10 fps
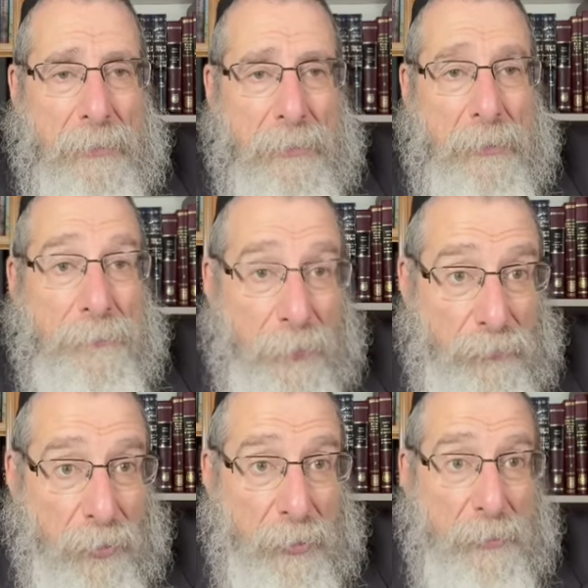de
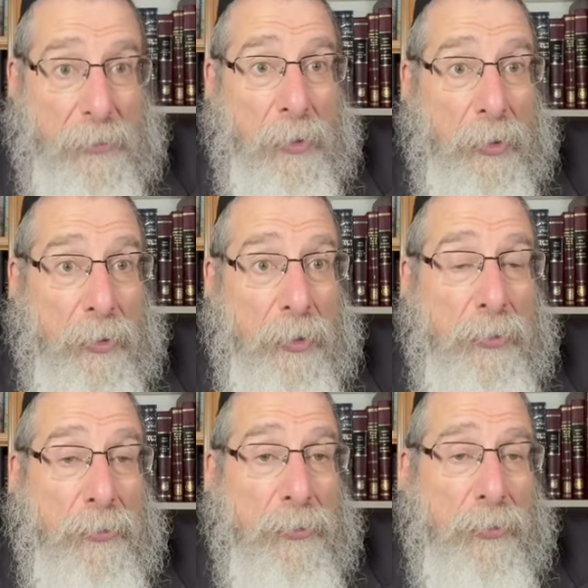vengeance de l'honneur
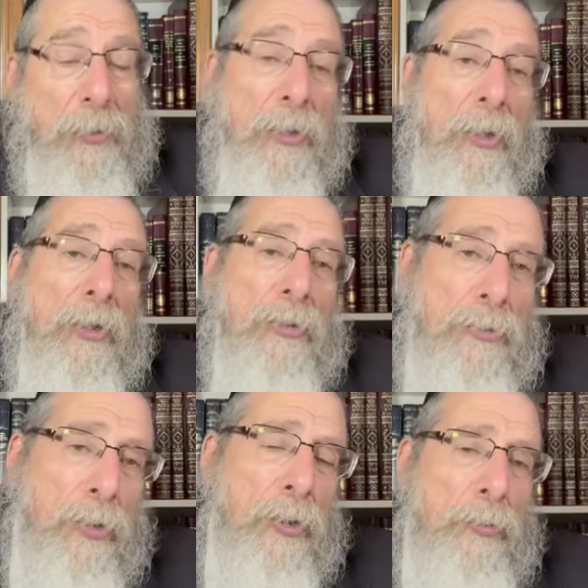de Dieu,
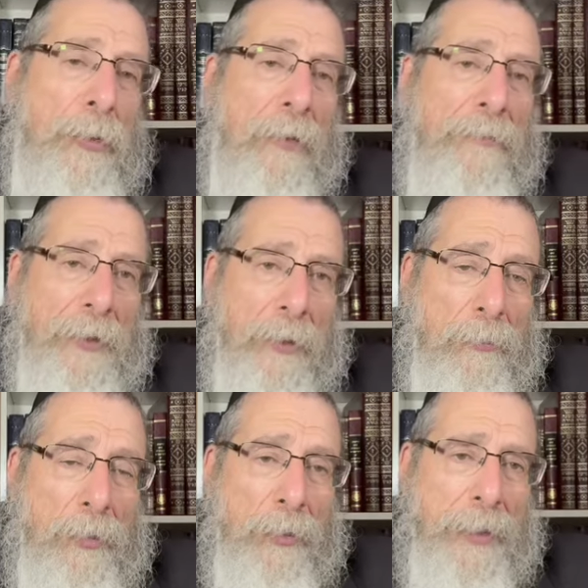Dieu lui a fait comme
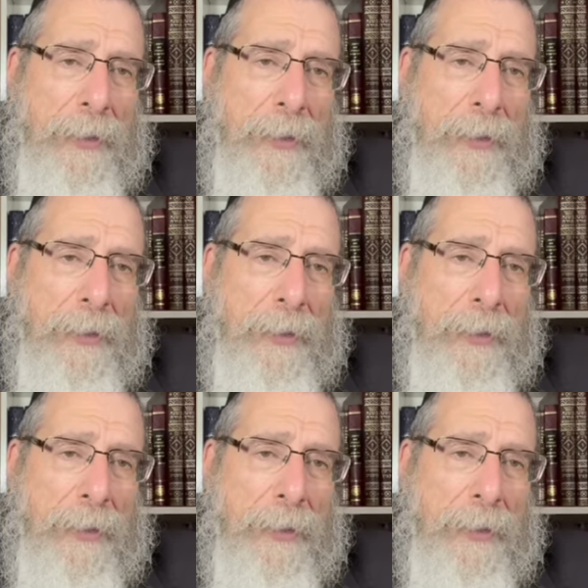Cohen.